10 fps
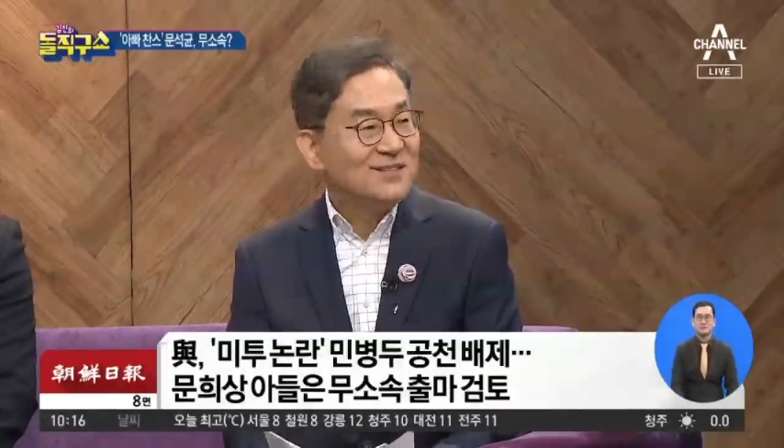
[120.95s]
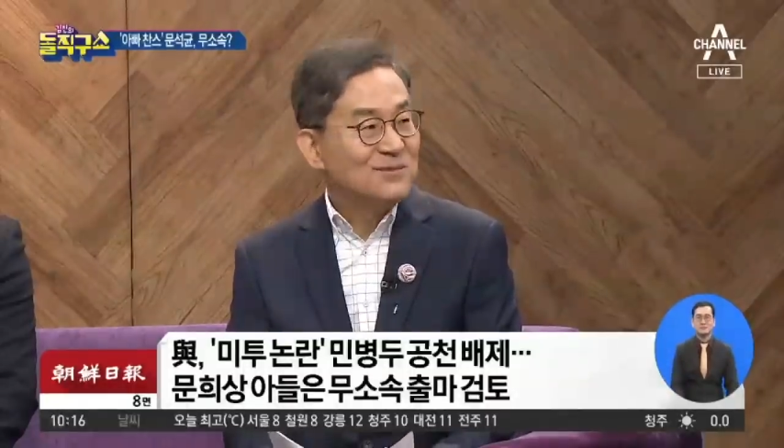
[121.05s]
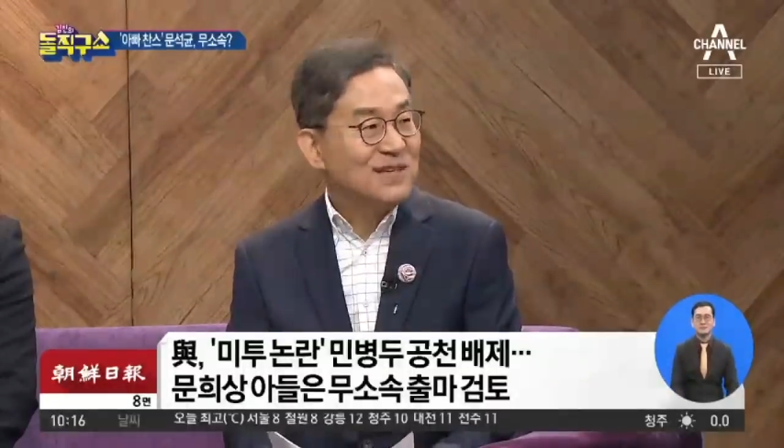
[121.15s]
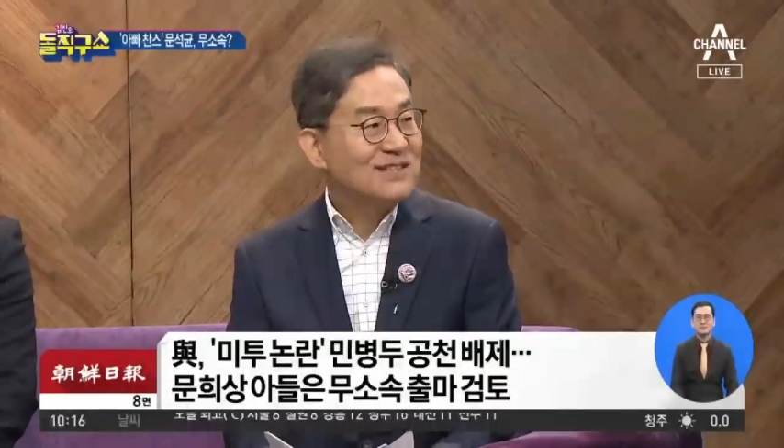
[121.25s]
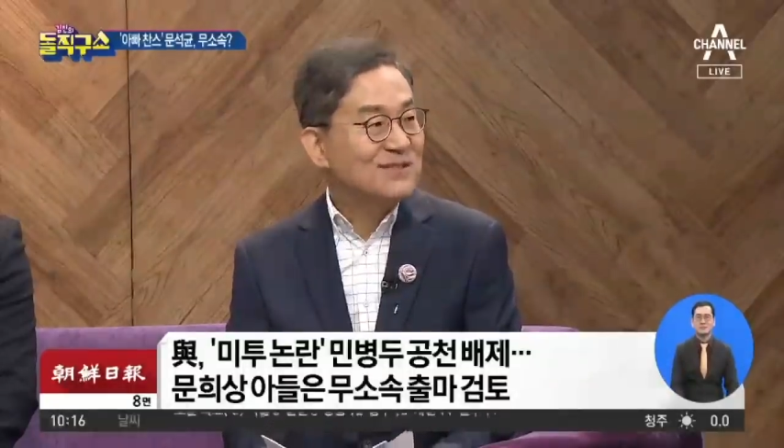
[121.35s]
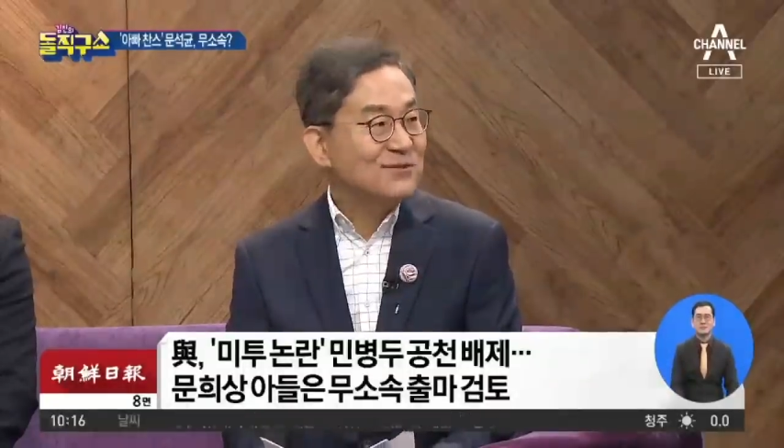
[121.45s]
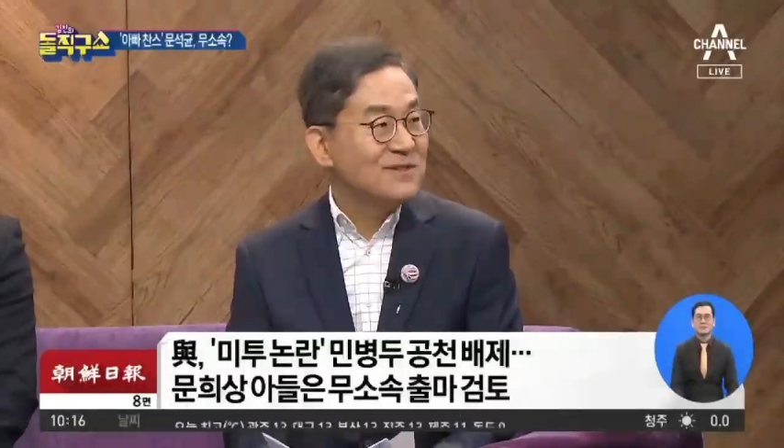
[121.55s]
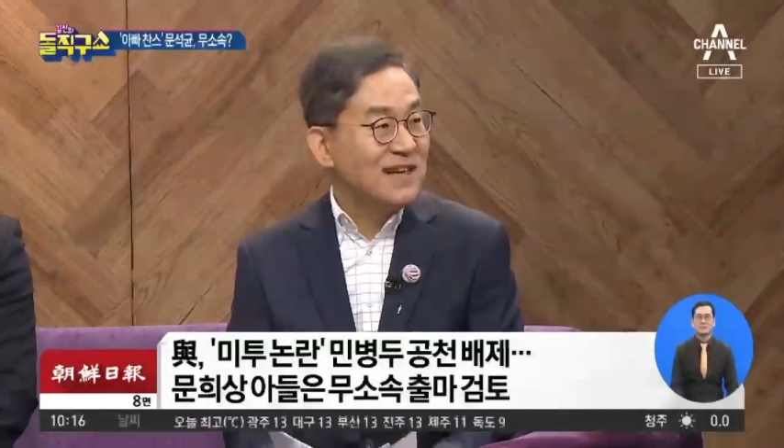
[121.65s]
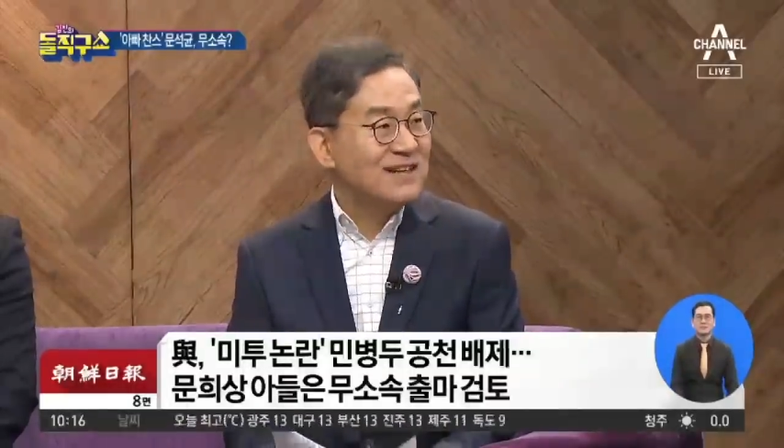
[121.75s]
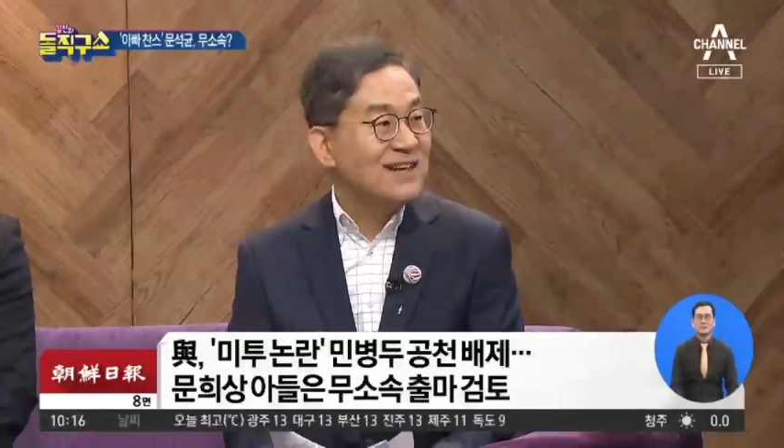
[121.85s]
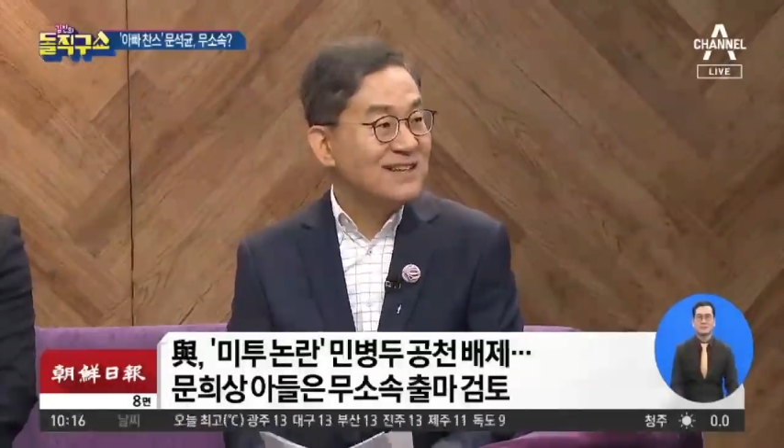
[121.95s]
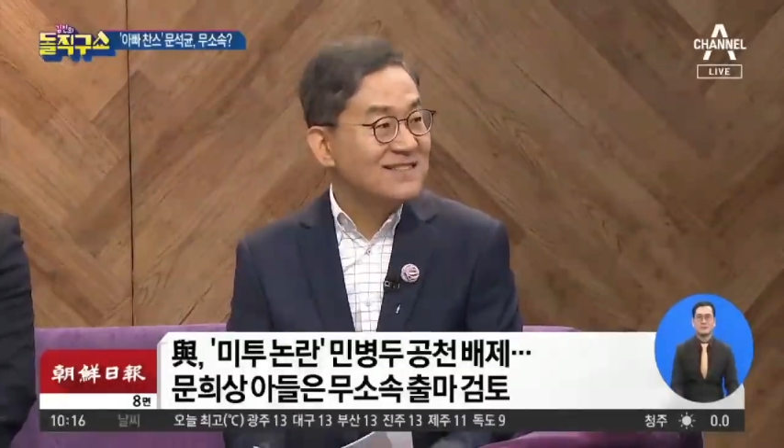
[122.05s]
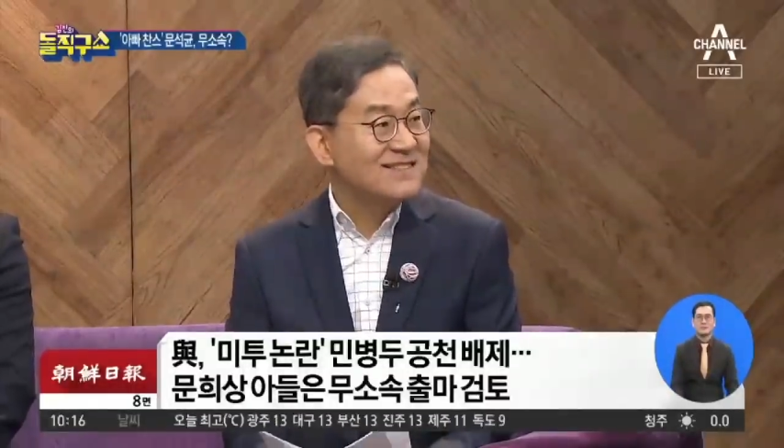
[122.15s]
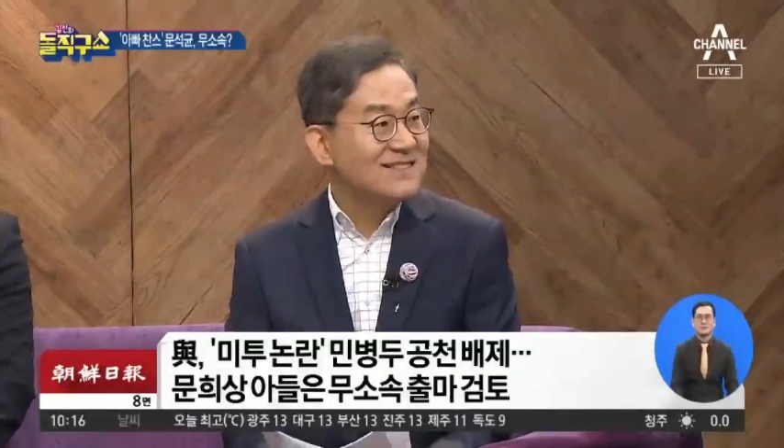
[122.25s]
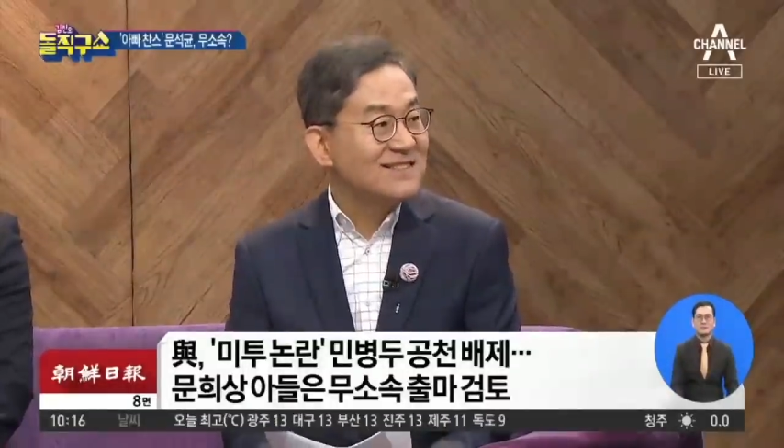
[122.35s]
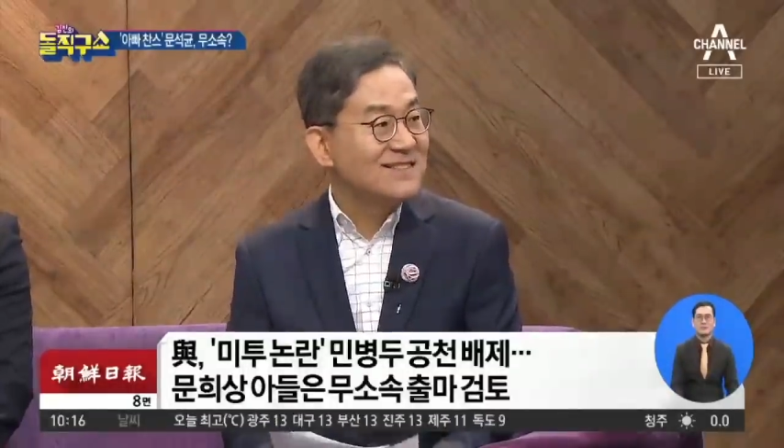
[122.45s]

좀 상대적으로 약한